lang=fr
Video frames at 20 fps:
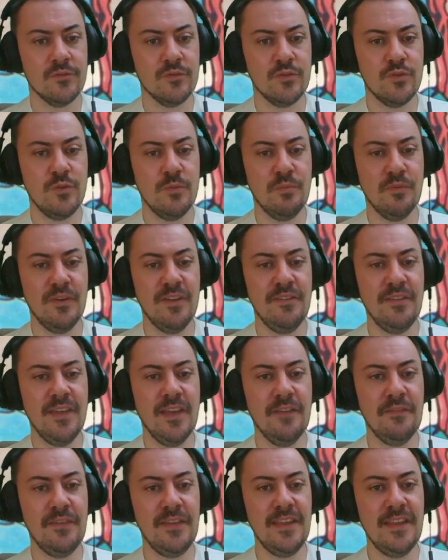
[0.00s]
Je suis pour les vies
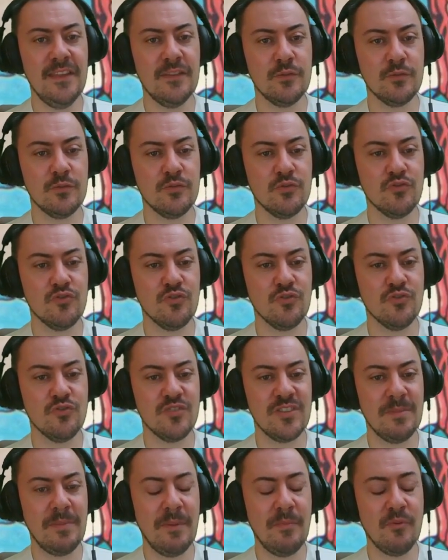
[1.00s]
infinies sur ce jeu, je
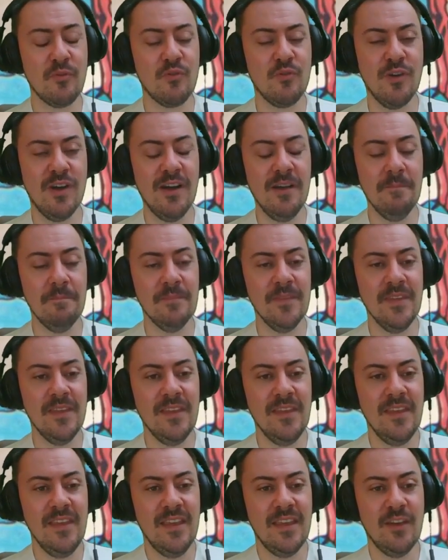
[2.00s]
sais pas pourquoi.
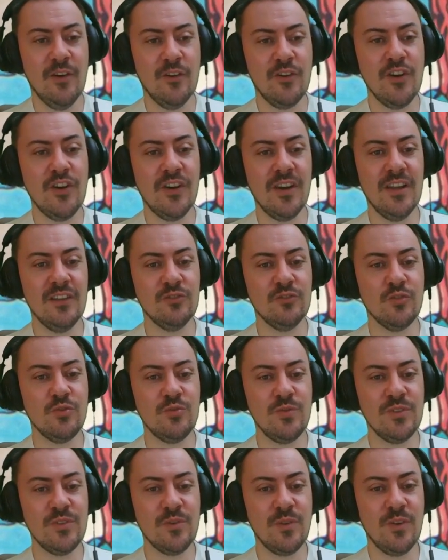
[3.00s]
Et encore, là je
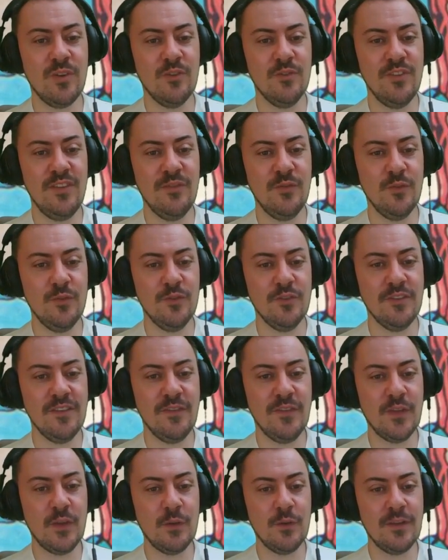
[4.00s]
suis sur le niveau de
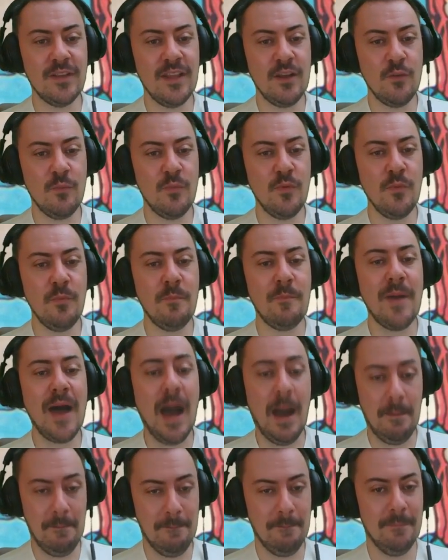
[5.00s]
difficulté le plus
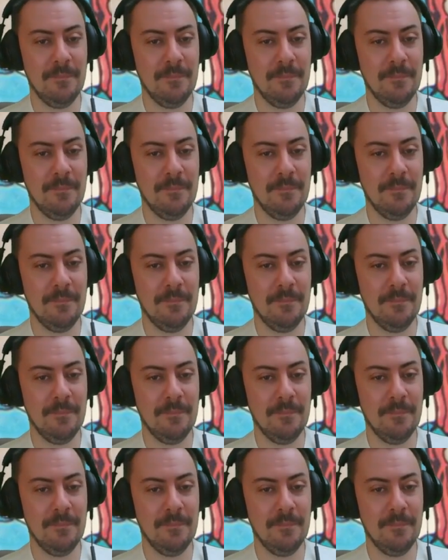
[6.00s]
bas.